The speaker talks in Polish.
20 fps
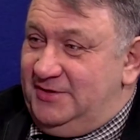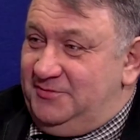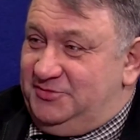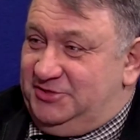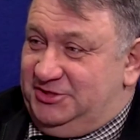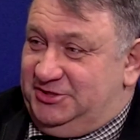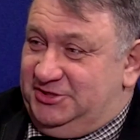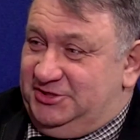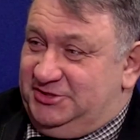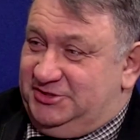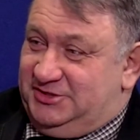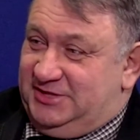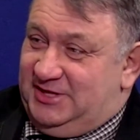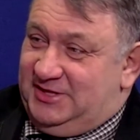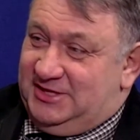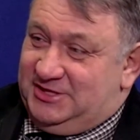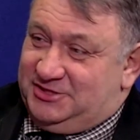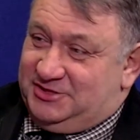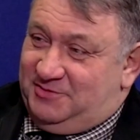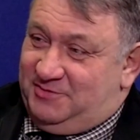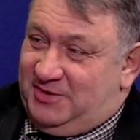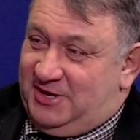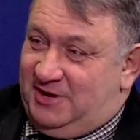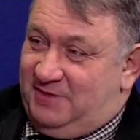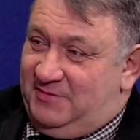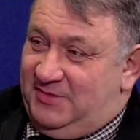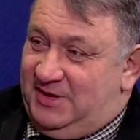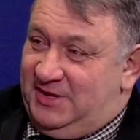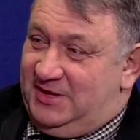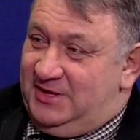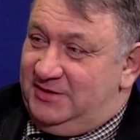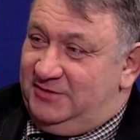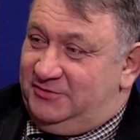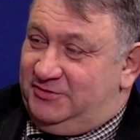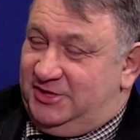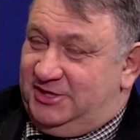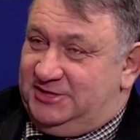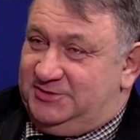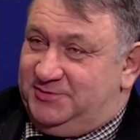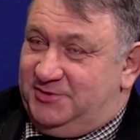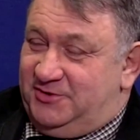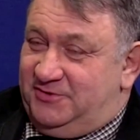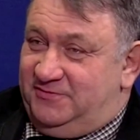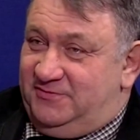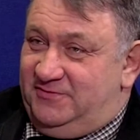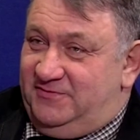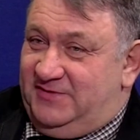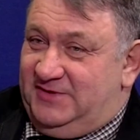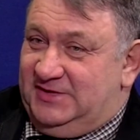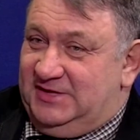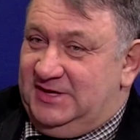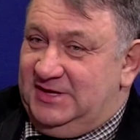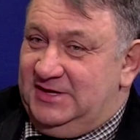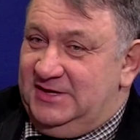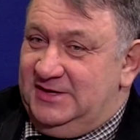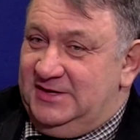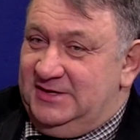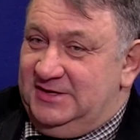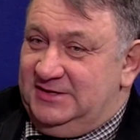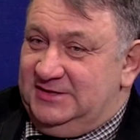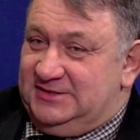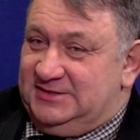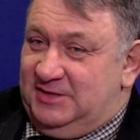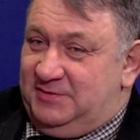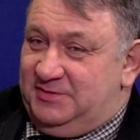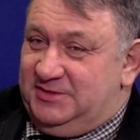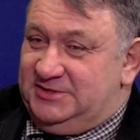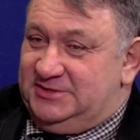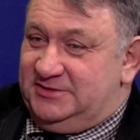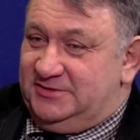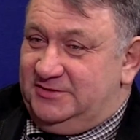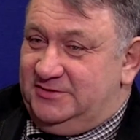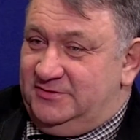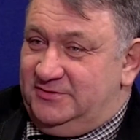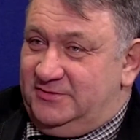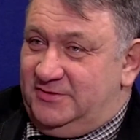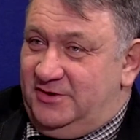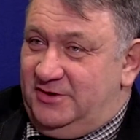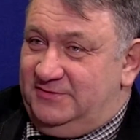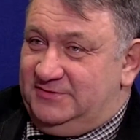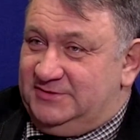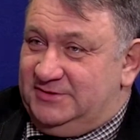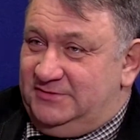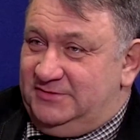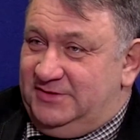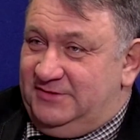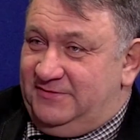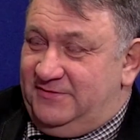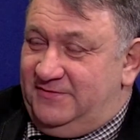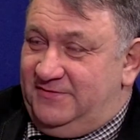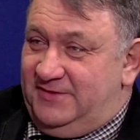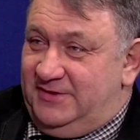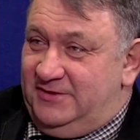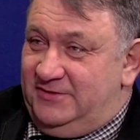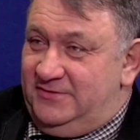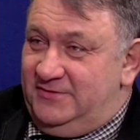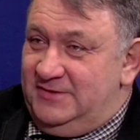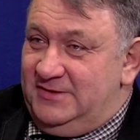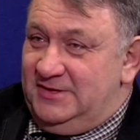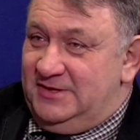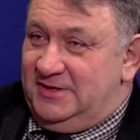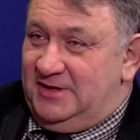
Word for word: przecież ta nasza brama, która jest porównywana z kaplicą królewską na Wawelu,